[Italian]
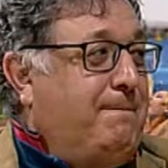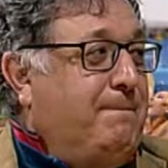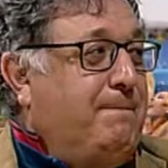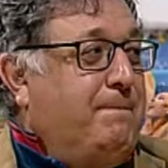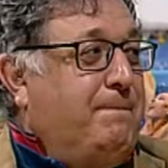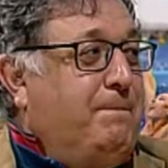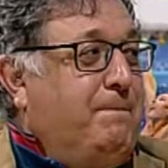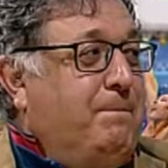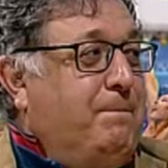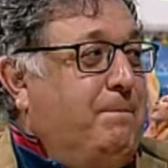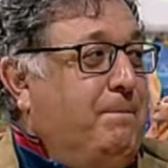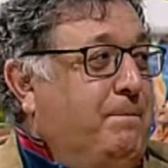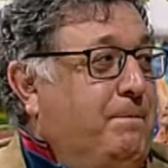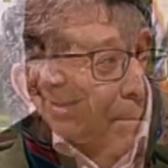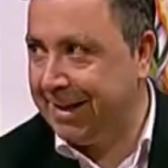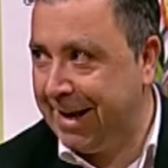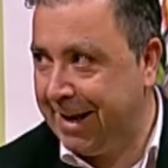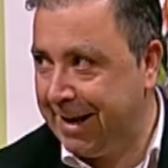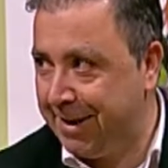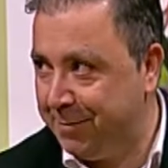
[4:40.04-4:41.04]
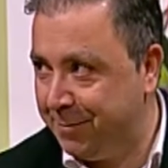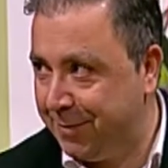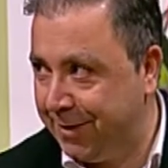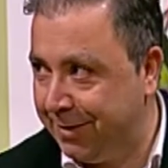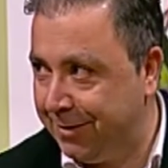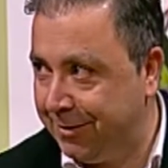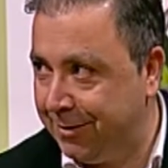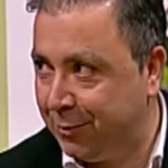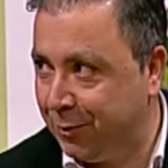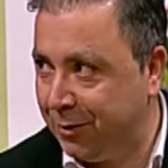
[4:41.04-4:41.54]
di diventare
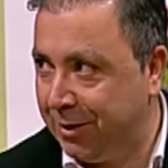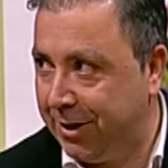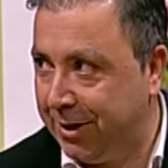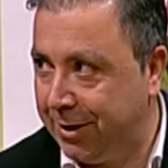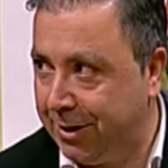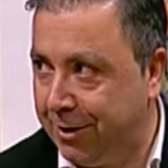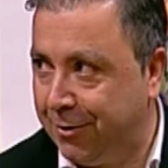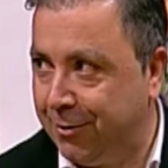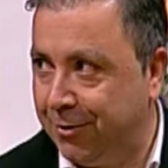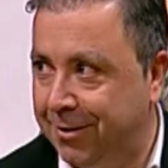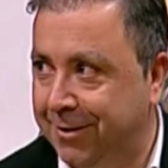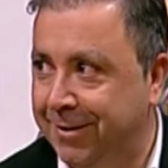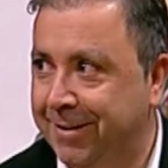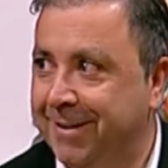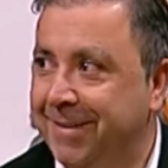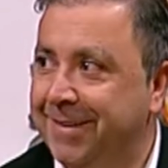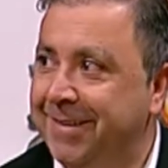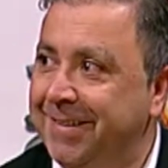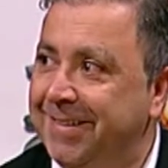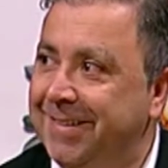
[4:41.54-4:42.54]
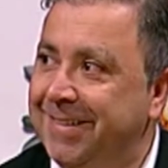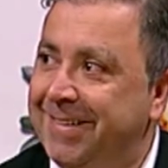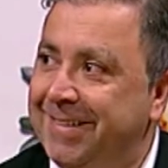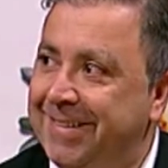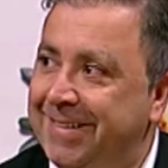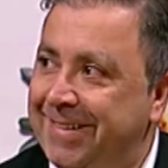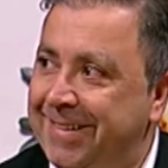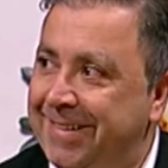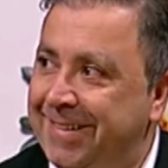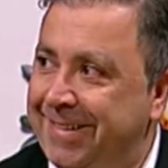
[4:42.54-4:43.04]
imprenditori agricoli
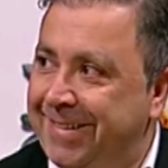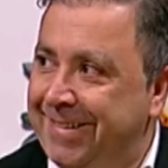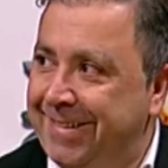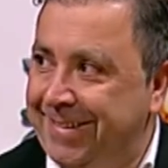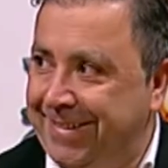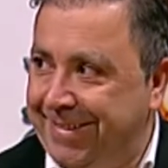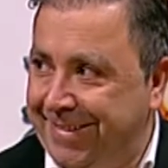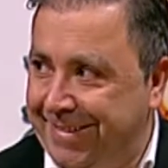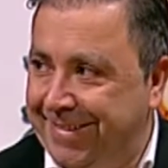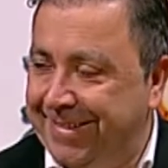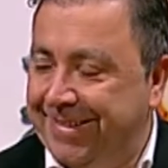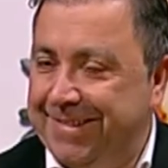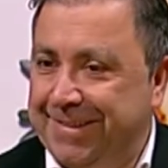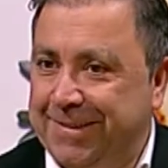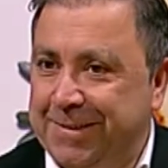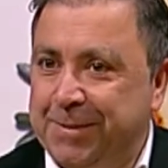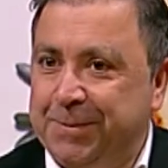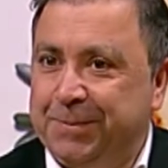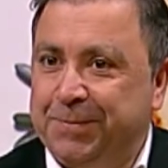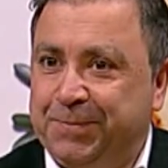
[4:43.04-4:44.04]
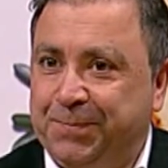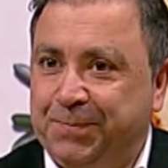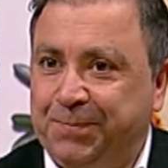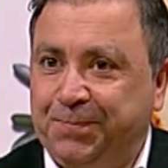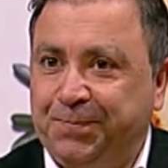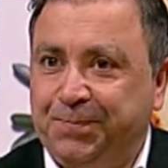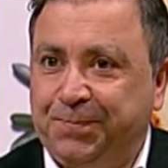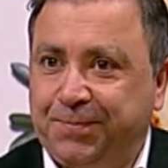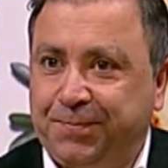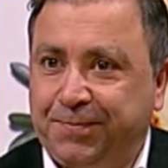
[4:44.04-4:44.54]
di diventare
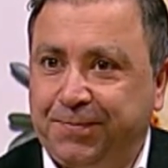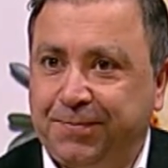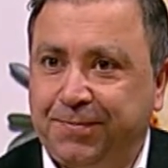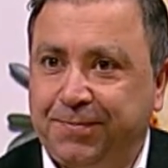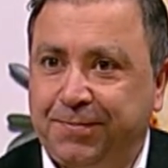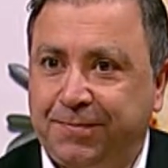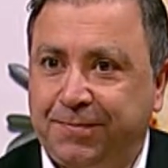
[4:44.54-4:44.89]
imprenditori